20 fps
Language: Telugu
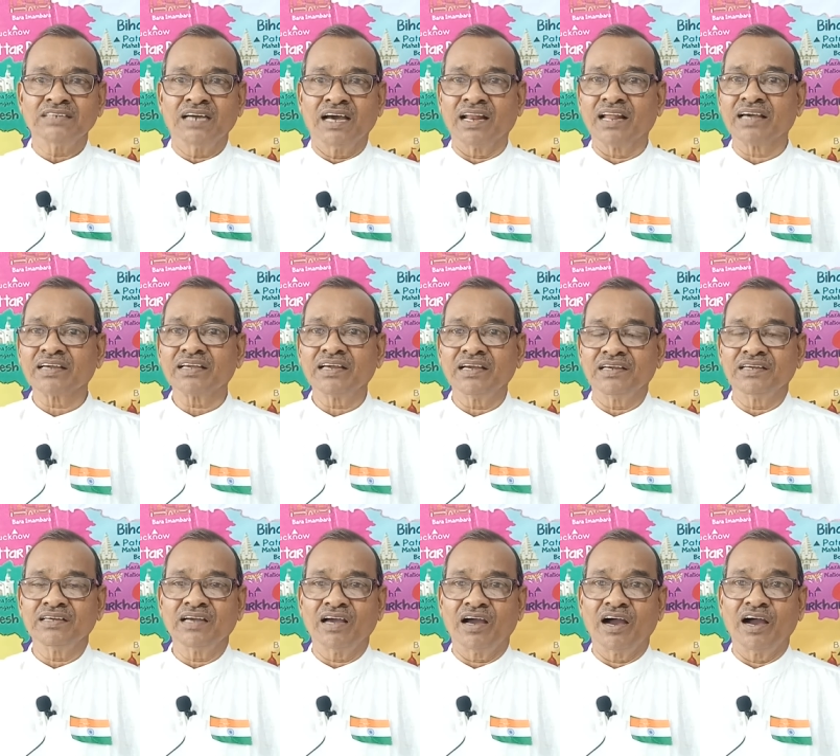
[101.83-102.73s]
అలాగే
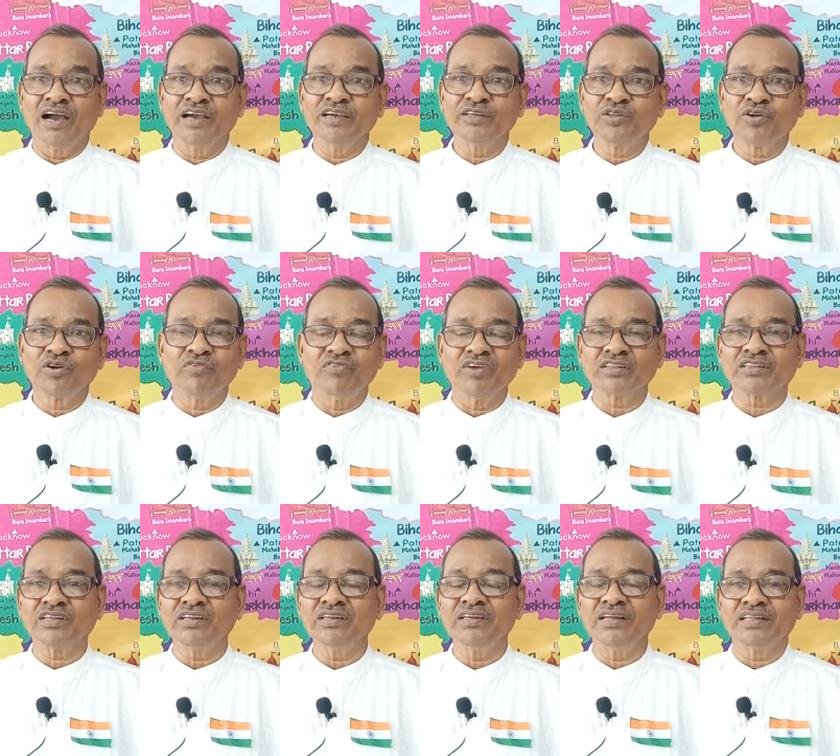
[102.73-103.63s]
ఐదుగురు
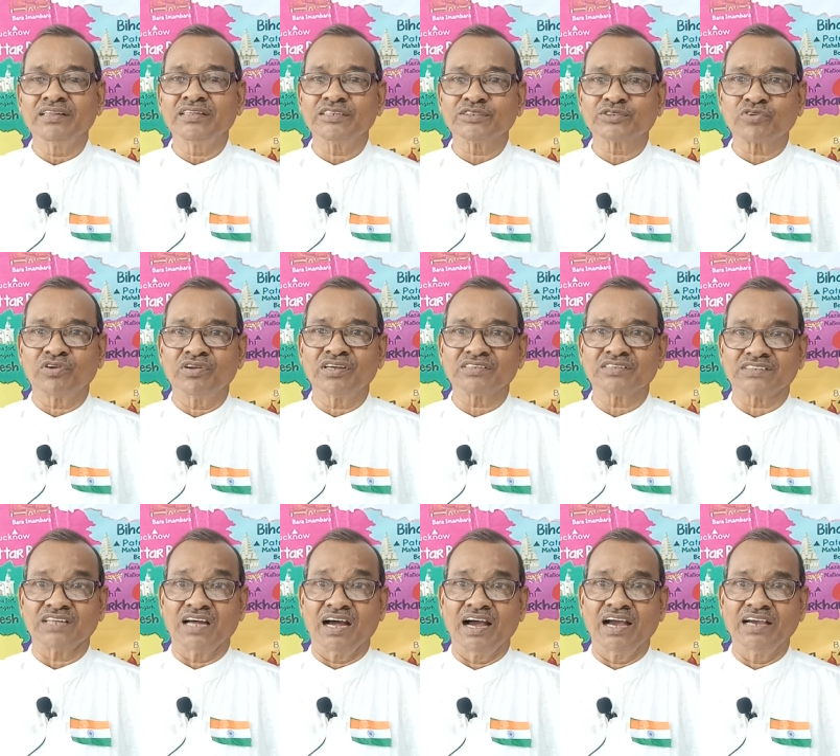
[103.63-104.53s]
వ్యక్తులను నేను తీసుకొని
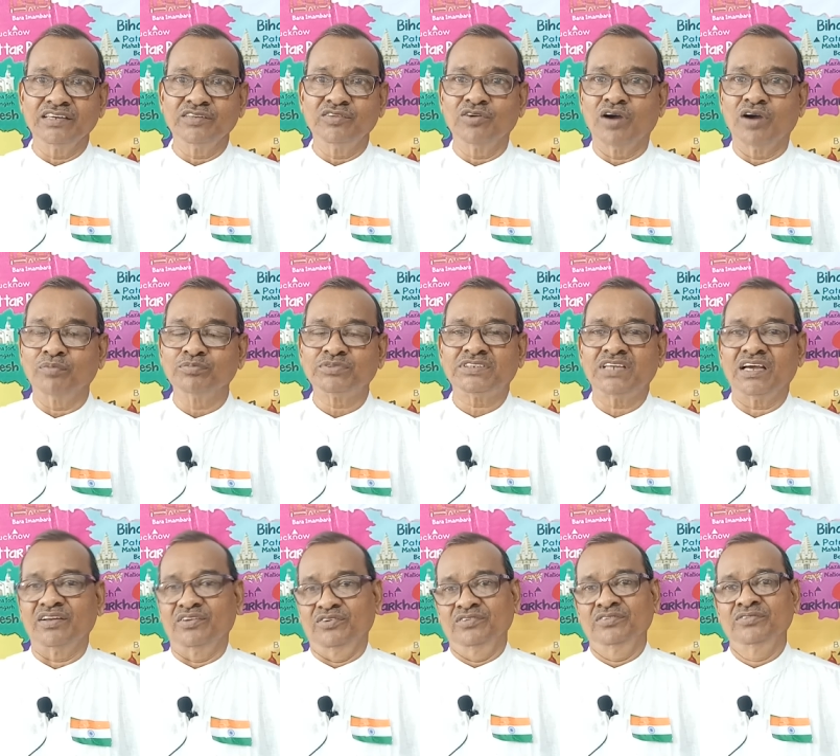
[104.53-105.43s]
రాస్తా ఐదు
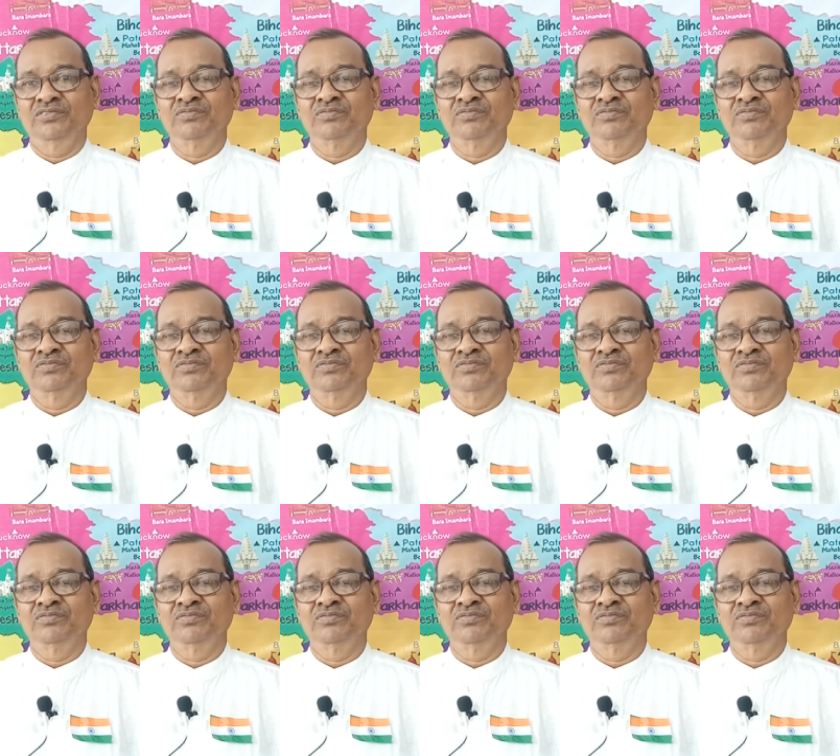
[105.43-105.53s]
అంశాలు